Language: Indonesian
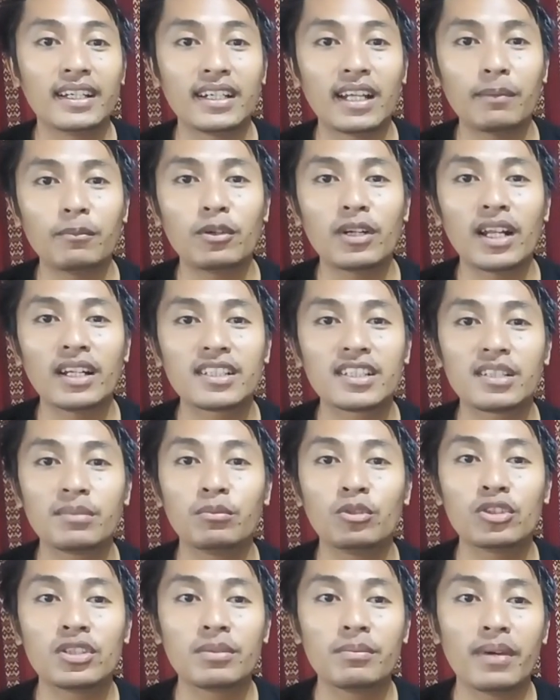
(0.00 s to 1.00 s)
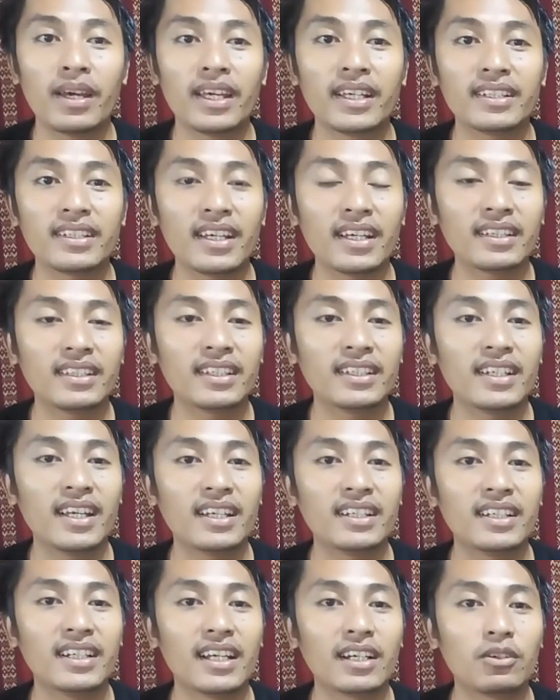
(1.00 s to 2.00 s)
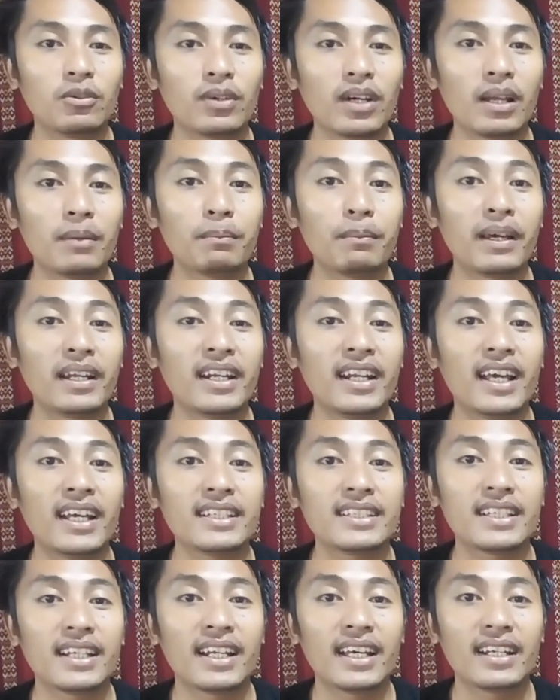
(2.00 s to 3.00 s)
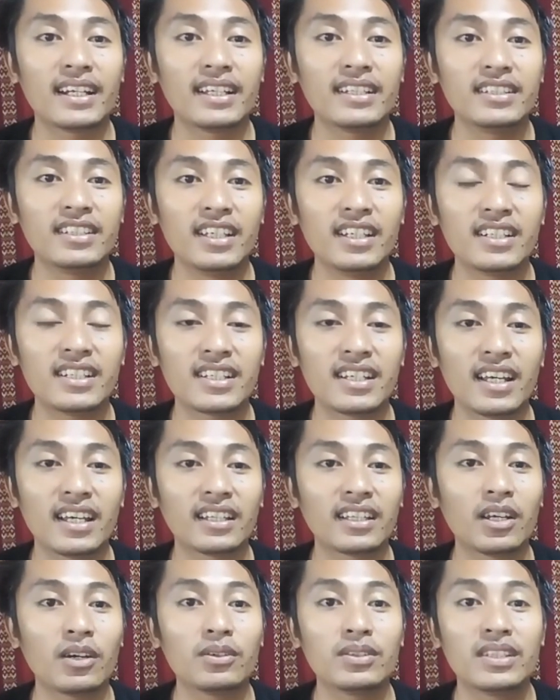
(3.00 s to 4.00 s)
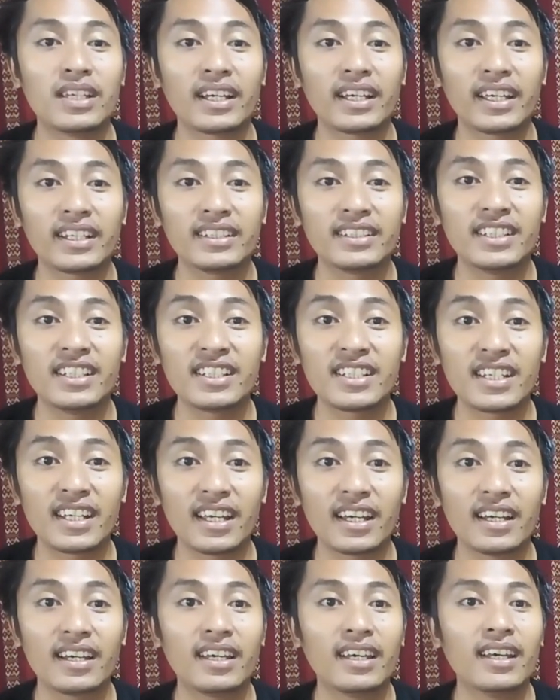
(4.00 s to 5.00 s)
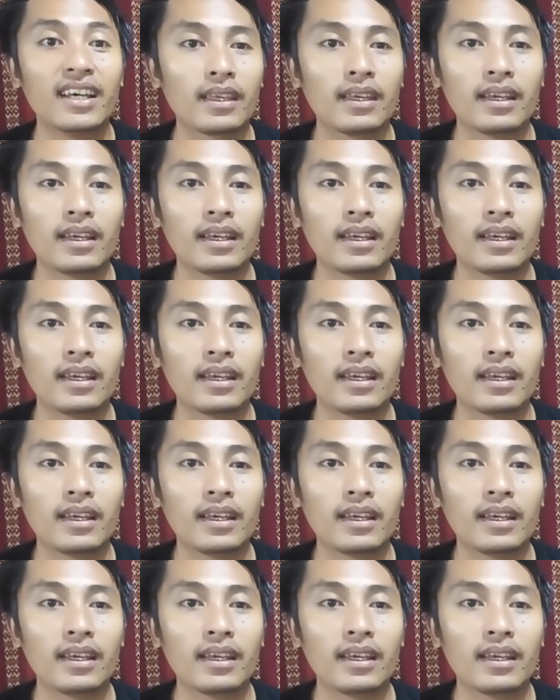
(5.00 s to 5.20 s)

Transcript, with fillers: Namun hal tersebut sebaiknya tidak dilakukan pada celana jeans atau jaket jeans ya.